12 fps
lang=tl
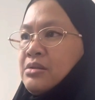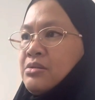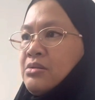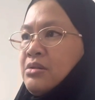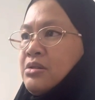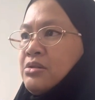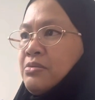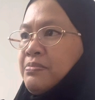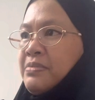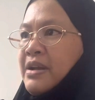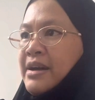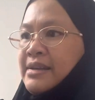school
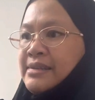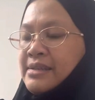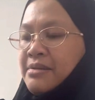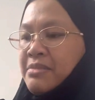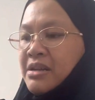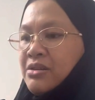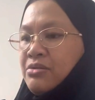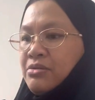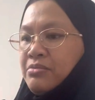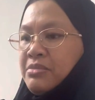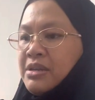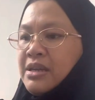supplies naman yung
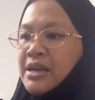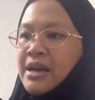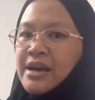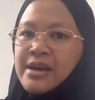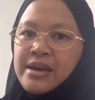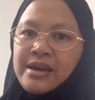binigay.